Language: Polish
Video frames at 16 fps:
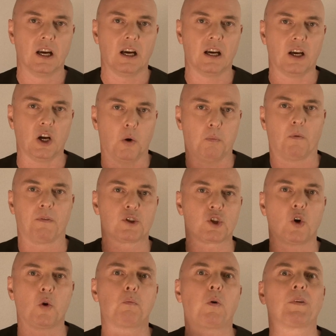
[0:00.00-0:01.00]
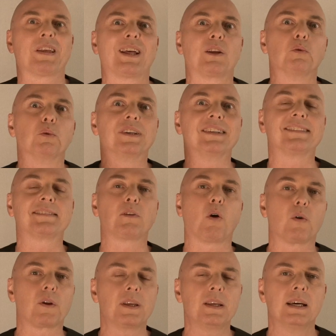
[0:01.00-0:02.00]
e, opowieść o opowiadaniu
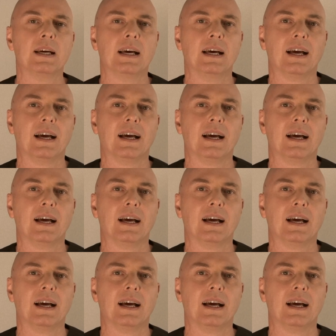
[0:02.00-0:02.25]
historii,